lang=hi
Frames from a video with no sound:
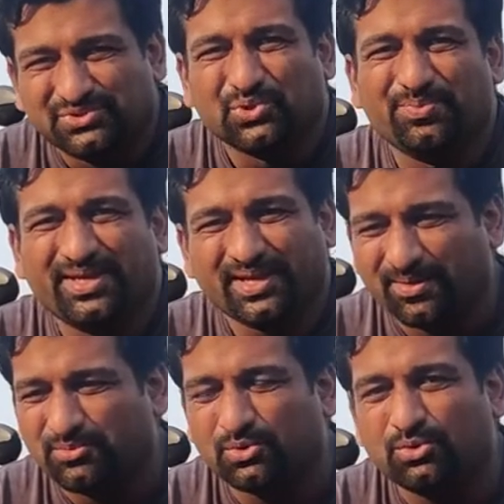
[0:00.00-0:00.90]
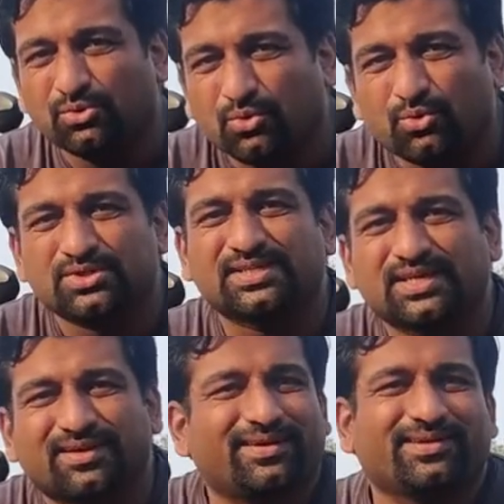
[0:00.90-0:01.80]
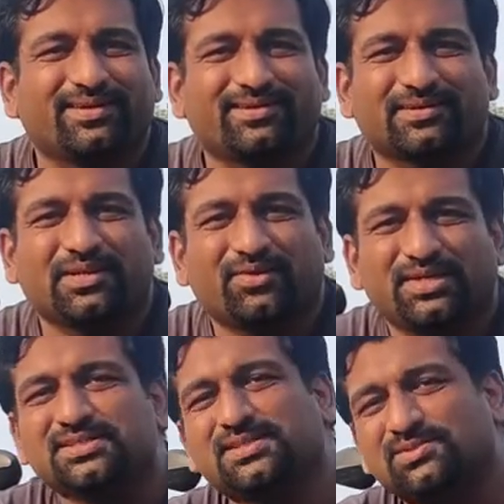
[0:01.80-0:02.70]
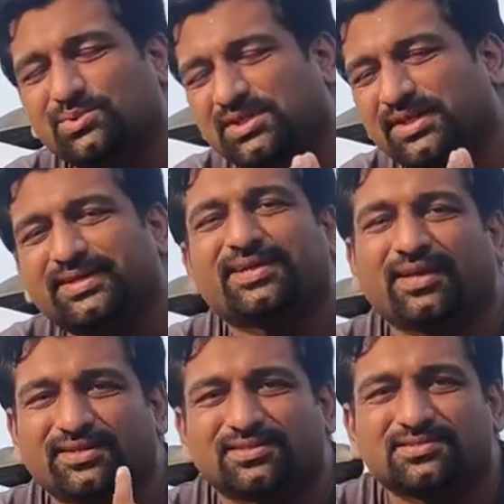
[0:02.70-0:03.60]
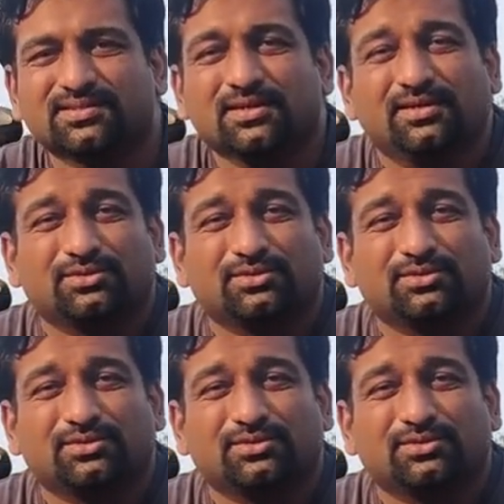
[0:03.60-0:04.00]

जो भी है आपको रोड से कनेक्टेड रखने वाली चीज़ होती है टायर्स